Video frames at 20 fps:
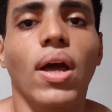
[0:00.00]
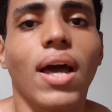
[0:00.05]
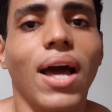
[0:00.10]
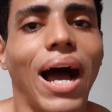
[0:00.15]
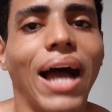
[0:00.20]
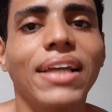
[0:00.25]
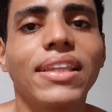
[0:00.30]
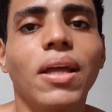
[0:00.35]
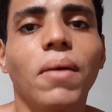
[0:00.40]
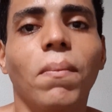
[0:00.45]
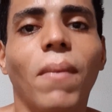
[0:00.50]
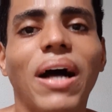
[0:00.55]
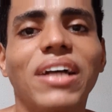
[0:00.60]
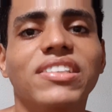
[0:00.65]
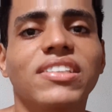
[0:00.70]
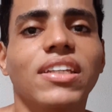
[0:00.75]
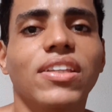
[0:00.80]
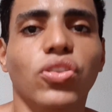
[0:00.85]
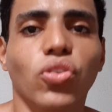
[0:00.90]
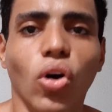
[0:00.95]
Ainda
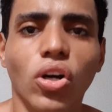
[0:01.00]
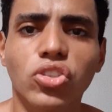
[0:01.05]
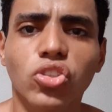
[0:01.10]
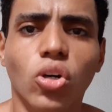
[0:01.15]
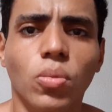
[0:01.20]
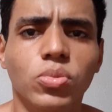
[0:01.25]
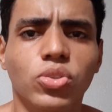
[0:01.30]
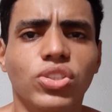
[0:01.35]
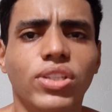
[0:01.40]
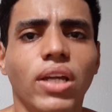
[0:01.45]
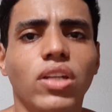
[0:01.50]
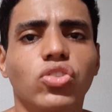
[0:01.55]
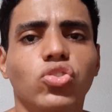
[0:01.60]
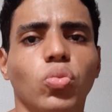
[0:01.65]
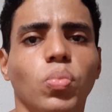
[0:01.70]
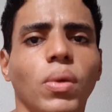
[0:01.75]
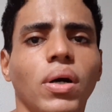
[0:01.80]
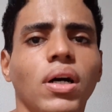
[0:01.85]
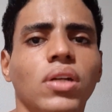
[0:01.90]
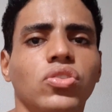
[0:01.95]
mais que nós, como seres
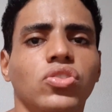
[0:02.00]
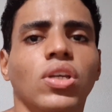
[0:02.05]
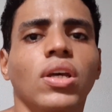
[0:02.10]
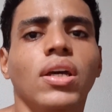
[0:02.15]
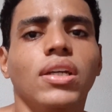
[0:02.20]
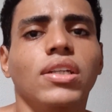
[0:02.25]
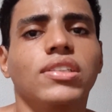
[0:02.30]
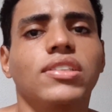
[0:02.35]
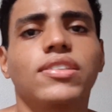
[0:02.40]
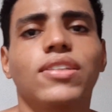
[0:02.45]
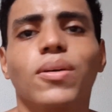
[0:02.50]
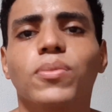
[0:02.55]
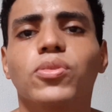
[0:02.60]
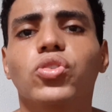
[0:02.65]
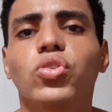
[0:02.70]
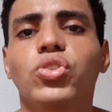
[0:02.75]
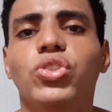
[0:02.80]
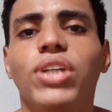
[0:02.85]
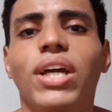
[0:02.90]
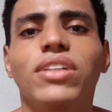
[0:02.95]
humanos, estamos
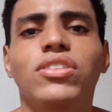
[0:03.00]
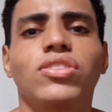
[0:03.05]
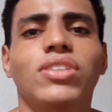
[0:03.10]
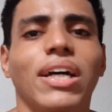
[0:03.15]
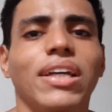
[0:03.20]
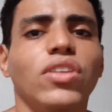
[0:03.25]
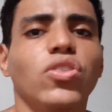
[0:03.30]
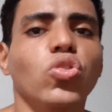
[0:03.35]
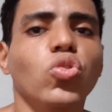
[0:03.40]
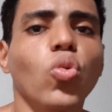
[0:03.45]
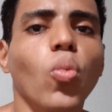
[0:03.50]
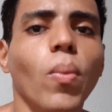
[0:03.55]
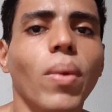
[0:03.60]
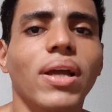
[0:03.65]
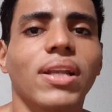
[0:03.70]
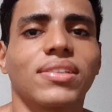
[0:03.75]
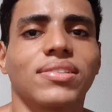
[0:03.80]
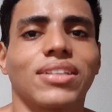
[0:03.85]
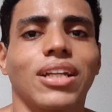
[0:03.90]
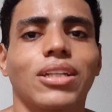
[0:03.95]
sujeitos a
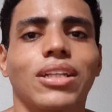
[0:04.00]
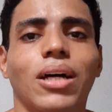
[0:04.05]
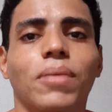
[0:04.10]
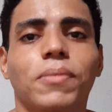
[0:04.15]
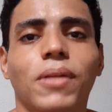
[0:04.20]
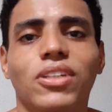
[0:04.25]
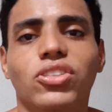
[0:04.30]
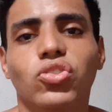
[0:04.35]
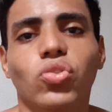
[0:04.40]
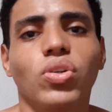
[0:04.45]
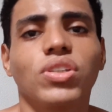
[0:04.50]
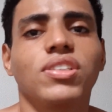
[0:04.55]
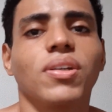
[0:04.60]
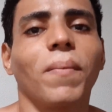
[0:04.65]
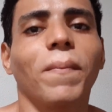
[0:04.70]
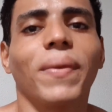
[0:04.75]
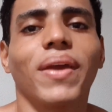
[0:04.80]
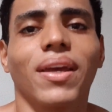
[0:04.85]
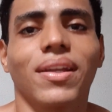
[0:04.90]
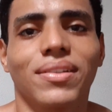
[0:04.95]
inúmeras adaptações
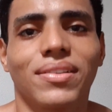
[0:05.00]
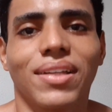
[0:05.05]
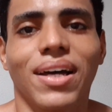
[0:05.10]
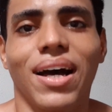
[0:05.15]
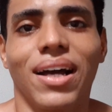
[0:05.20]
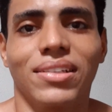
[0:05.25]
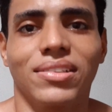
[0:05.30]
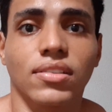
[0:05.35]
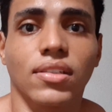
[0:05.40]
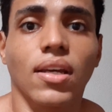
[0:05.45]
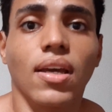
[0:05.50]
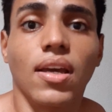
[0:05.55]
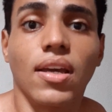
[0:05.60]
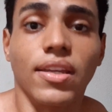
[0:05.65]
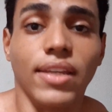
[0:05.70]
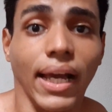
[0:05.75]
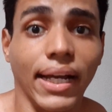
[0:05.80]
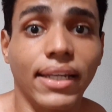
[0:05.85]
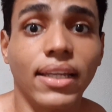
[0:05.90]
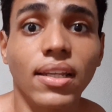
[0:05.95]
ambientais.
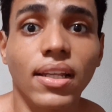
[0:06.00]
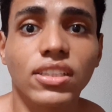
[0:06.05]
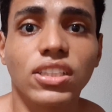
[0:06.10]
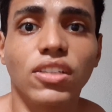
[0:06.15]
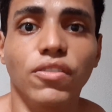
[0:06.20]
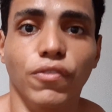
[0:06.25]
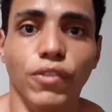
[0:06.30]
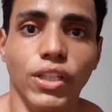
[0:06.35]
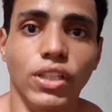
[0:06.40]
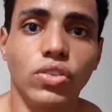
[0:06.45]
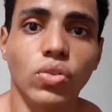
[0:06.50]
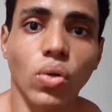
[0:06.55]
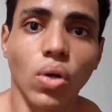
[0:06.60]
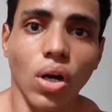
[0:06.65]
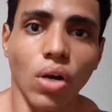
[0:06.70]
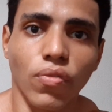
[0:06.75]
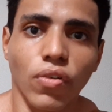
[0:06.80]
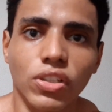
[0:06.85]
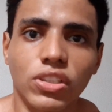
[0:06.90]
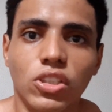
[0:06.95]
E aqui nesse vídeo
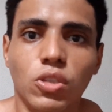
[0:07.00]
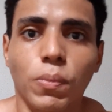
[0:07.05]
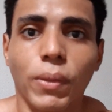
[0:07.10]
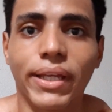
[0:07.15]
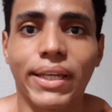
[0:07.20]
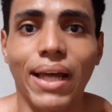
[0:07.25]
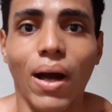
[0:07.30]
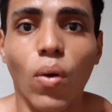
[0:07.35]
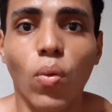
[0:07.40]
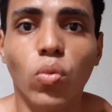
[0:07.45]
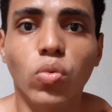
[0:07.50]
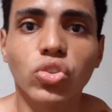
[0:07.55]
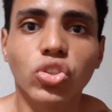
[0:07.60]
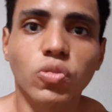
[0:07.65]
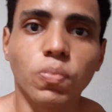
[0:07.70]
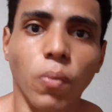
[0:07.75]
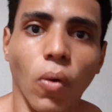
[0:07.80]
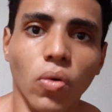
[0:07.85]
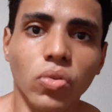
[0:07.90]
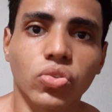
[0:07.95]
eu vou te explicar
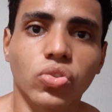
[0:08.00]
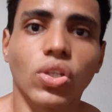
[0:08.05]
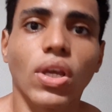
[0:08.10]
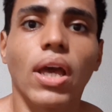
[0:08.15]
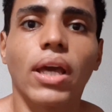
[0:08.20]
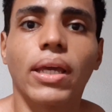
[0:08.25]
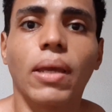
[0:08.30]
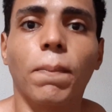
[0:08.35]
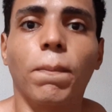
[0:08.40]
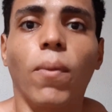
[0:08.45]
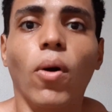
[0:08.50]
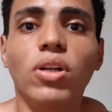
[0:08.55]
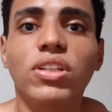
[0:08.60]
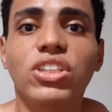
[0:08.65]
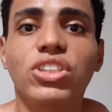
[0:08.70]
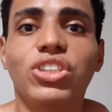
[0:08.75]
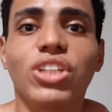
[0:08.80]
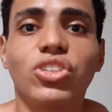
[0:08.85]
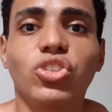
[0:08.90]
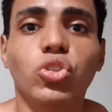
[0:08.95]
alguns pontos que
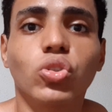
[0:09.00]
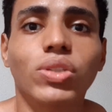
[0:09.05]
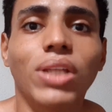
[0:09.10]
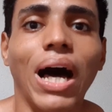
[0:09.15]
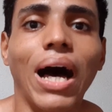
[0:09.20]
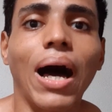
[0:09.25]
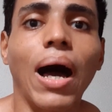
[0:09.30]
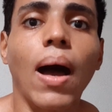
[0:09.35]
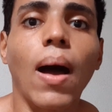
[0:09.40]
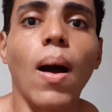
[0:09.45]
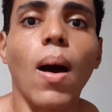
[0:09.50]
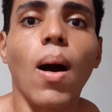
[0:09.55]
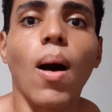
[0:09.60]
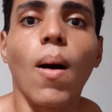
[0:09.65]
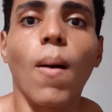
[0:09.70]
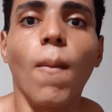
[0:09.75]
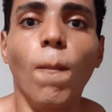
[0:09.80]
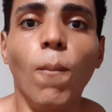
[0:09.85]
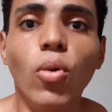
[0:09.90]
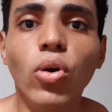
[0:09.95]
podem te ajudar
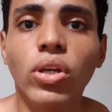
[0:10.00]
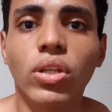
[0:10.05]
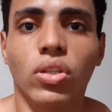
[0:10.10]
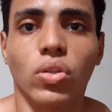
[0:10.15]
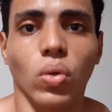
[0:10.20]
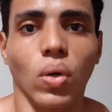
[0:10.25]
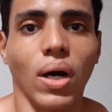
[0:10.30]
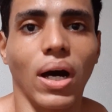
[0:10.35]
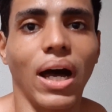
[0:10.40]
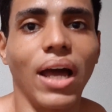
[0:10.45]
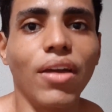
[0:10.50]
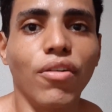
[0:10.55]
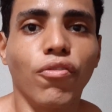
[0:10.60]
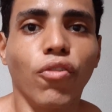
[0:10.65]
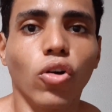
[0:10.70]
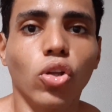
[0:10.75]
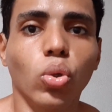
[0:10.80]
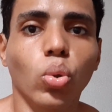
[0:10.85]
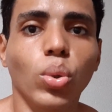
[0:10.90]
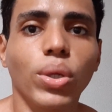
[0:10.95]
muito a
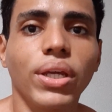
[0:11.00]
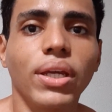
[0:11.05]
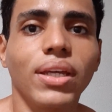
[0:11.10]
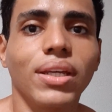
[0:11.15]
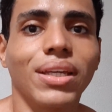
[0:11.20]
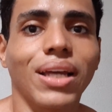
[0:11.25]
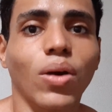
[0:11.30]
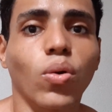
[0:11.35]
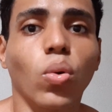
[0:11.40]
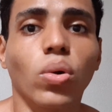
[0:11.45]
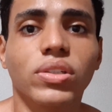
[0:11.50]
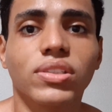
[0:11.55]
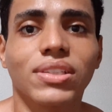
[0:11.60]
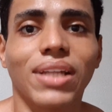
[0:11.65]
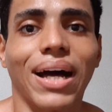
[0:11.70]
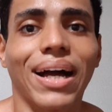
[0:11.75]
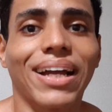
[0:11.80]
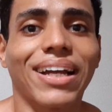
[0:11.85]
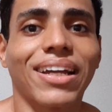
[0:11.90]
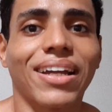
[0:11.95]
evoluir e a
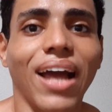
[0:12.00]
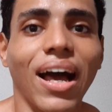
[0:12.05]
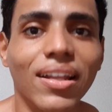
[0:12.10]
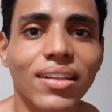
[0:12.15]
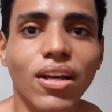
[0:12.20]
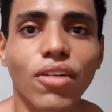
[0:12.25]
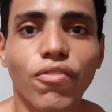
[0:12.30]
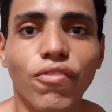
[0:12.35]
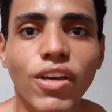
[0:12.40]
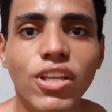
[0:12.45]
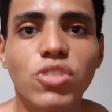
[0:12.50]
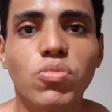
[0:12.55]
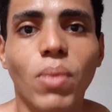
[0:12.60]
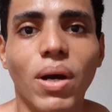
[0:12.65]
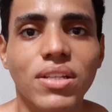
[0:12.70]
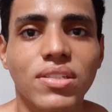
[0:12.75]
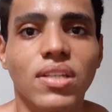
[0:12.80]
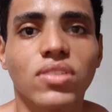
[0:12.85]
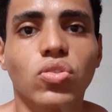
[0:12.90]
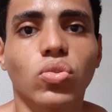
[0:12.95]
conquistar cada vez
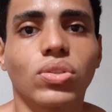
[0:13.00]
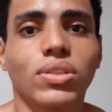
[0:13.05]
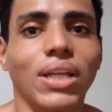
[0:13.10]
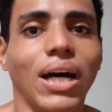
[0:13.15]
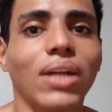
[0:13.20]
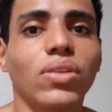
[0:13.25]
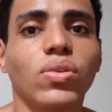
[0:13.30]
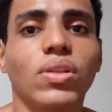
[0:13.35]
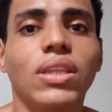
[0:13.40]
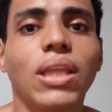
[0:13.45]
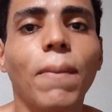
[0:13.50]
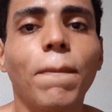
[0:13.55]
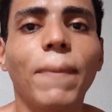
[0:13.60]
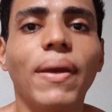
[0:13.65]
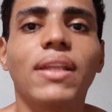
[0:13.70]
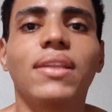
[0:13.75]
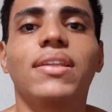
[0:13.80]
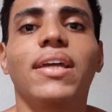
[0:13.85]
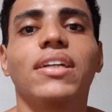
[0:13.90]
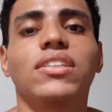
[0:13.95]
mais resultado
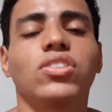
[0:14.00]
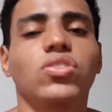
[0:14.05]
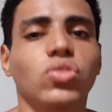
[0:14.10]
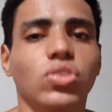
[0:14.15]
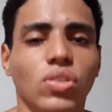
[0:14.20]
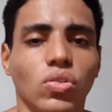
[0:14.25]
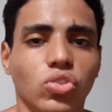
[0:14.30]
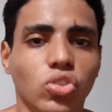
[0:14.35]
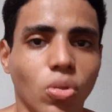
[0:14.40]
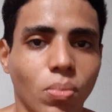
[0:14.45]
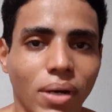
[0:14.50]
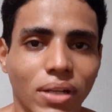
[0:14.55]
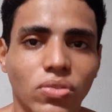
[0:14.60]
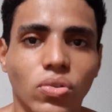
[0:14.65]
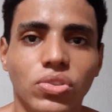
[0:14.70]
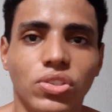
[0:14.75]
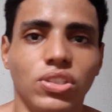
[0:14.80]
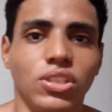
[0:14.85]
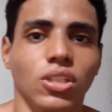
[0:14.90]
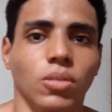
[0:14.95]
independente do seu
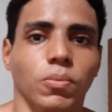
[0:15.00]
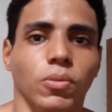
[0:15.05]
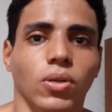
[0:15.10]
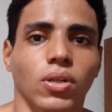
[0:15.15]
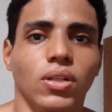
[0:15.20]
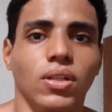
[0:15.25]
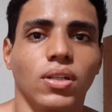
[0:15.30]
somatotipo.